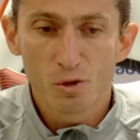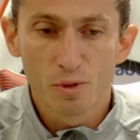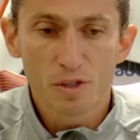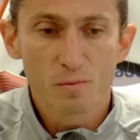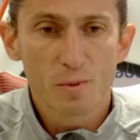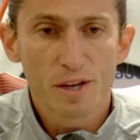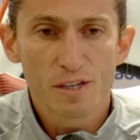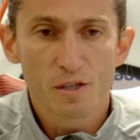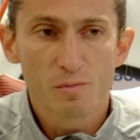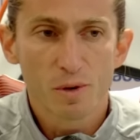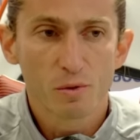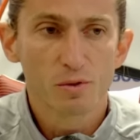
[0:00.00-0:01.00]
ir somando
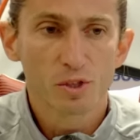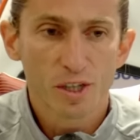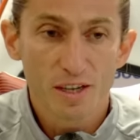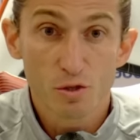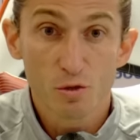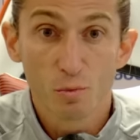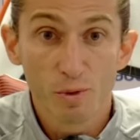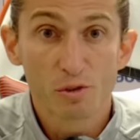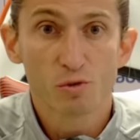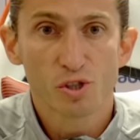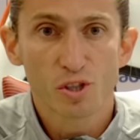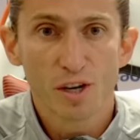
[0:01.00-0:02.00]
experiências para quando chegasse o
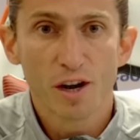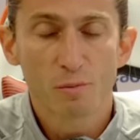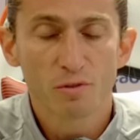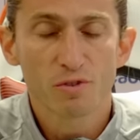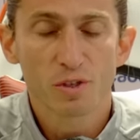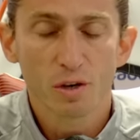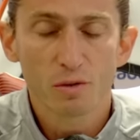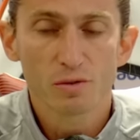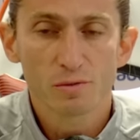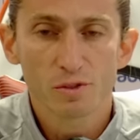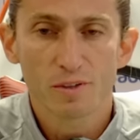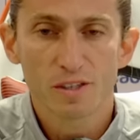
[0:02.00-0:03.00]
momento de treinar no
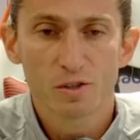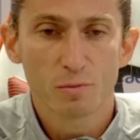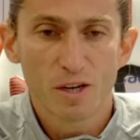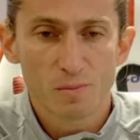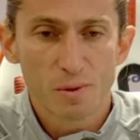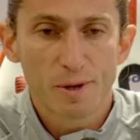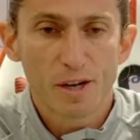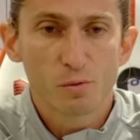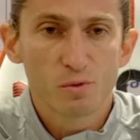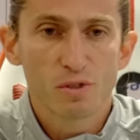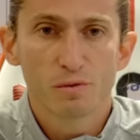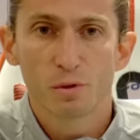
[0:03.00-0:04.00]
profissional, tivesse o mais
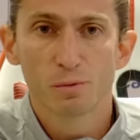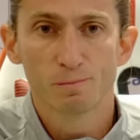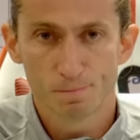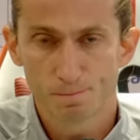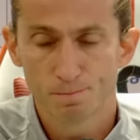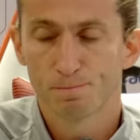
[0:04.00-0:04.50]
preparado possível.